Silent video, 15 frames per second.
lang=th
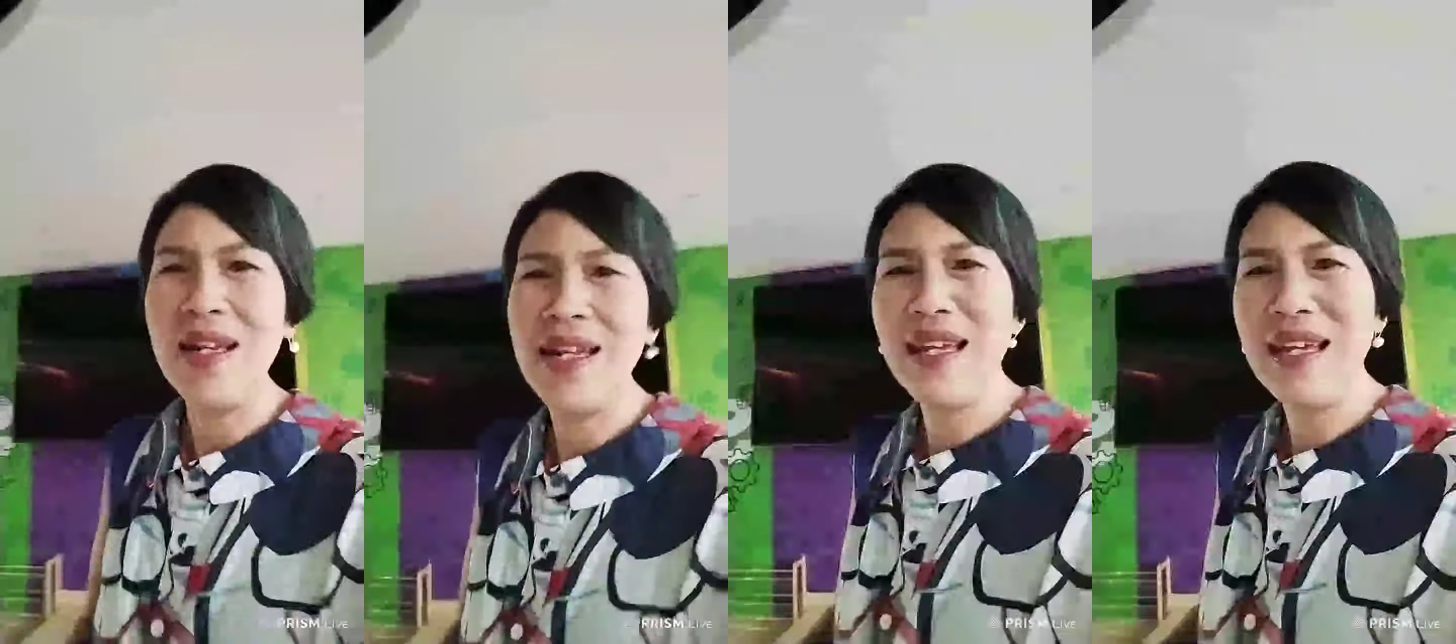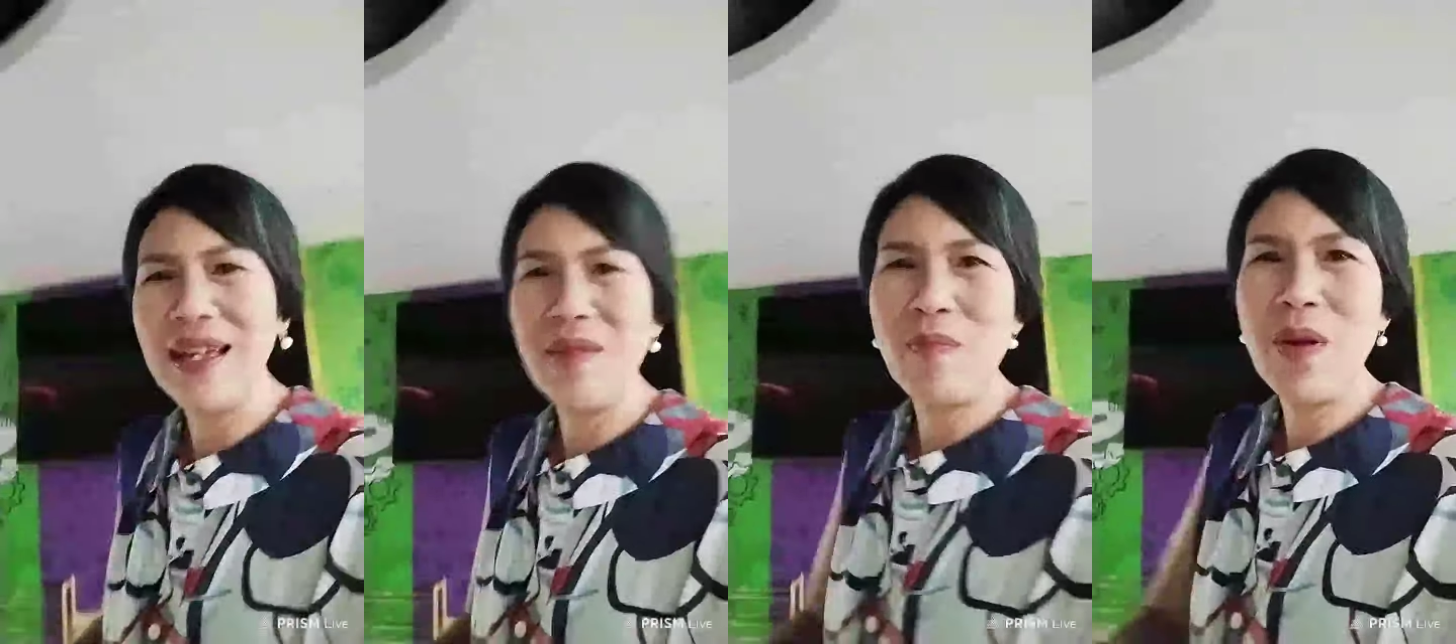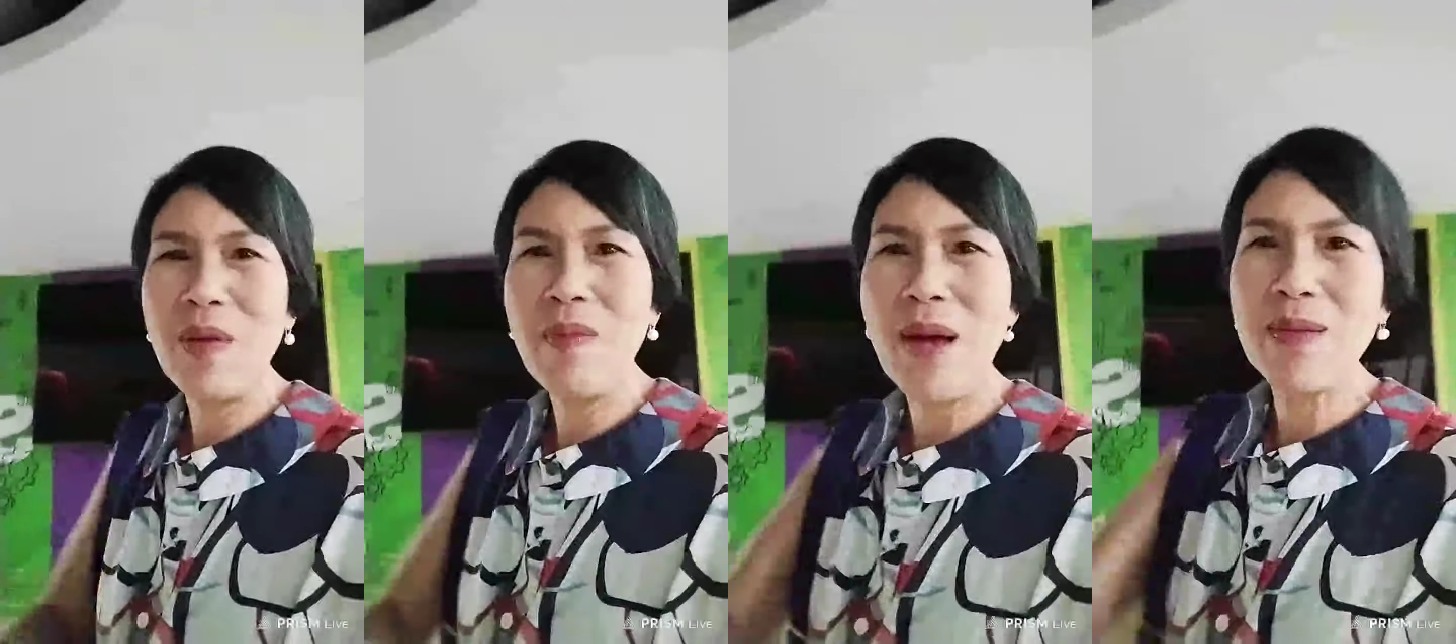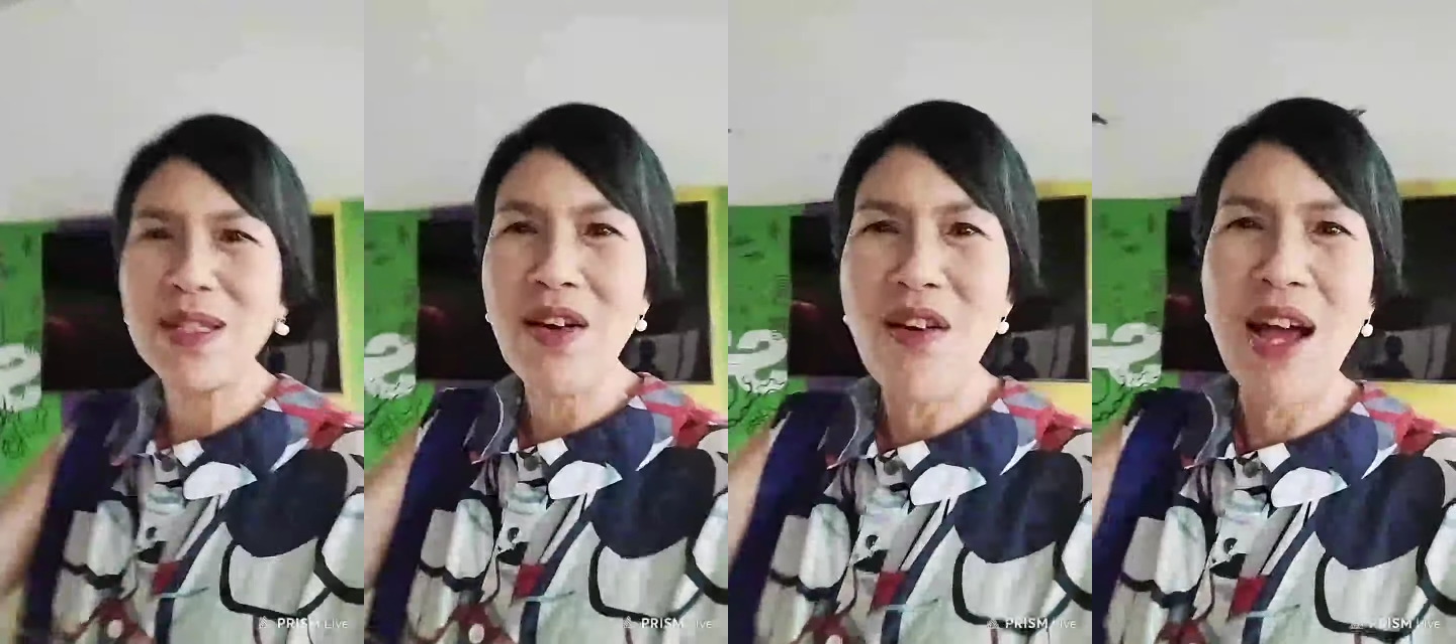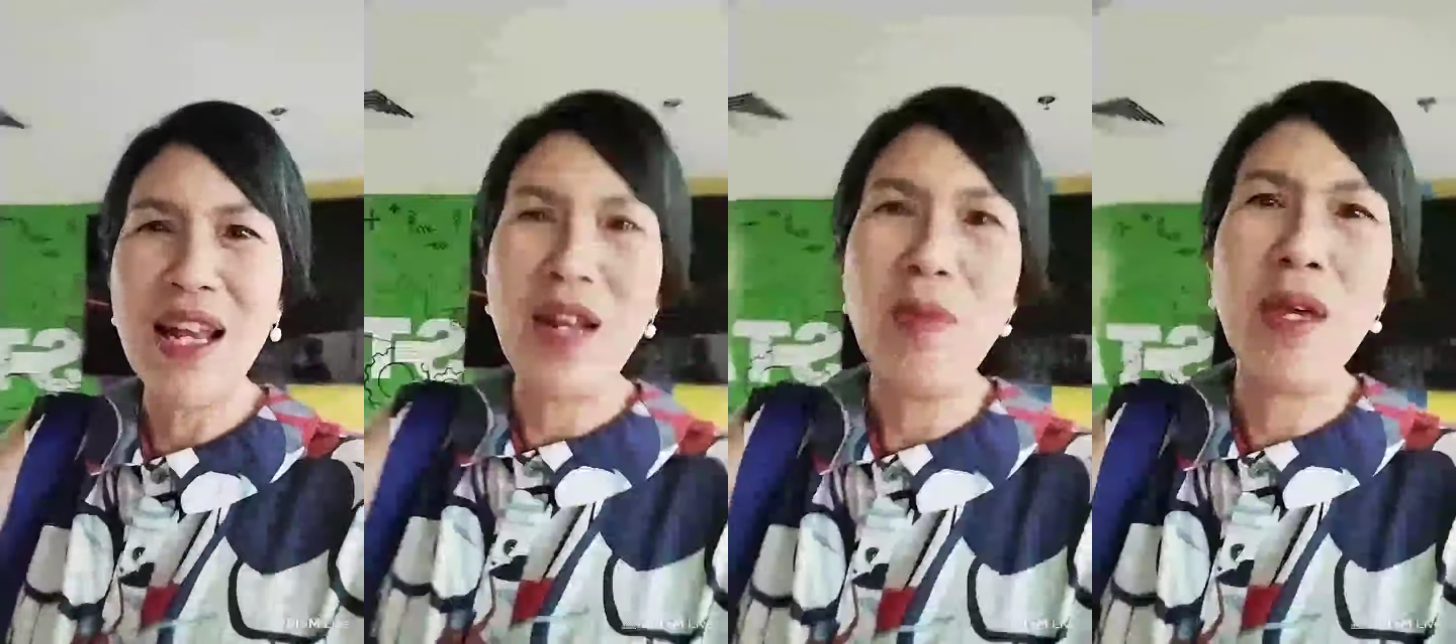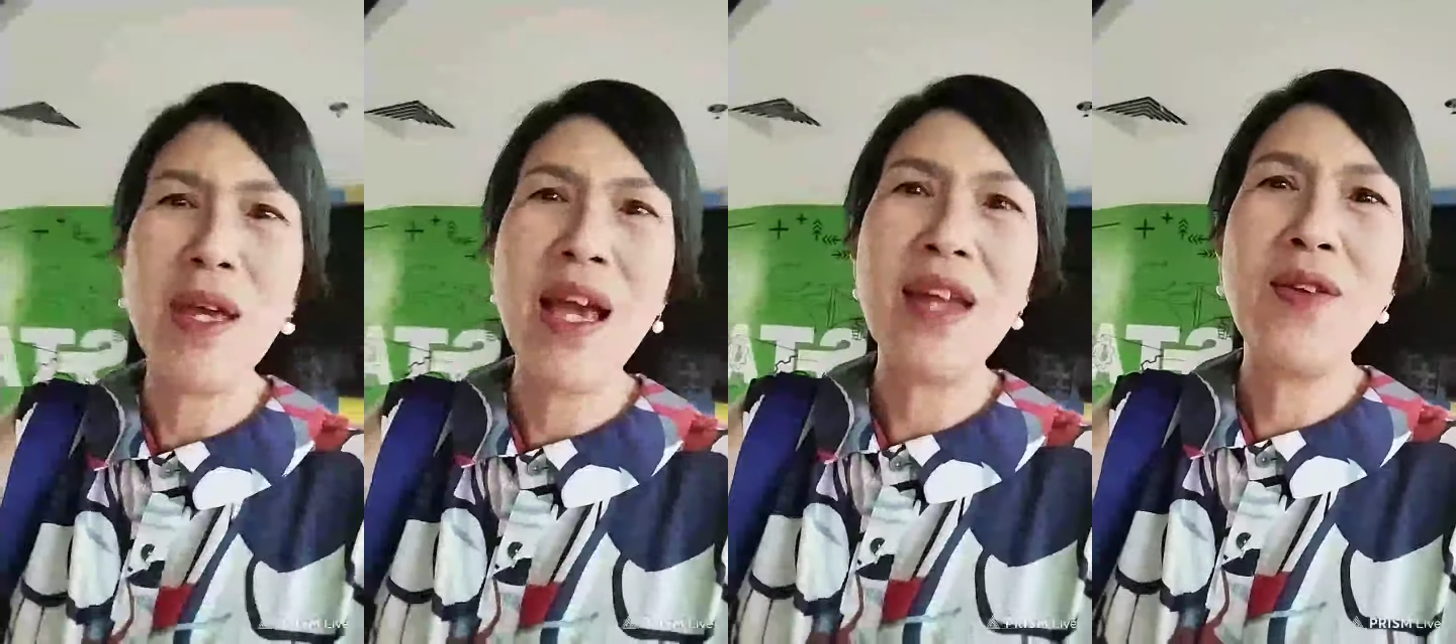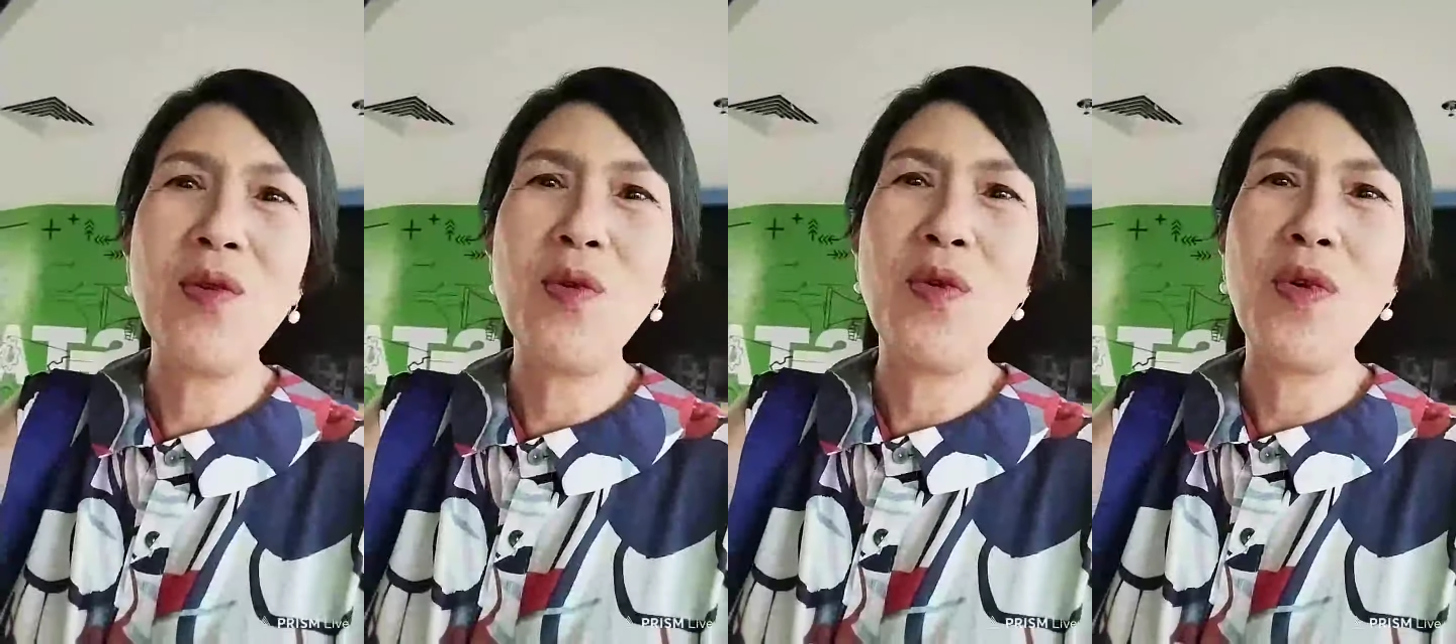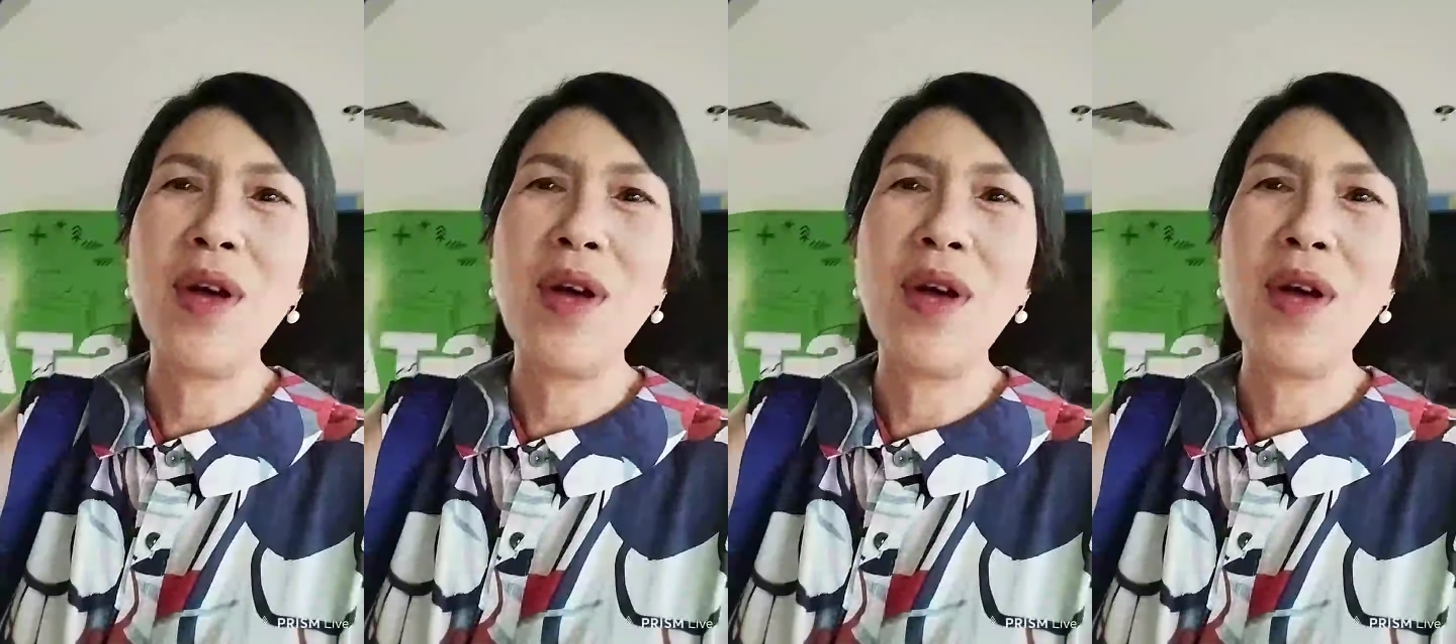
นี่เป็นแบบซองเดี๋ยวบีให้ดู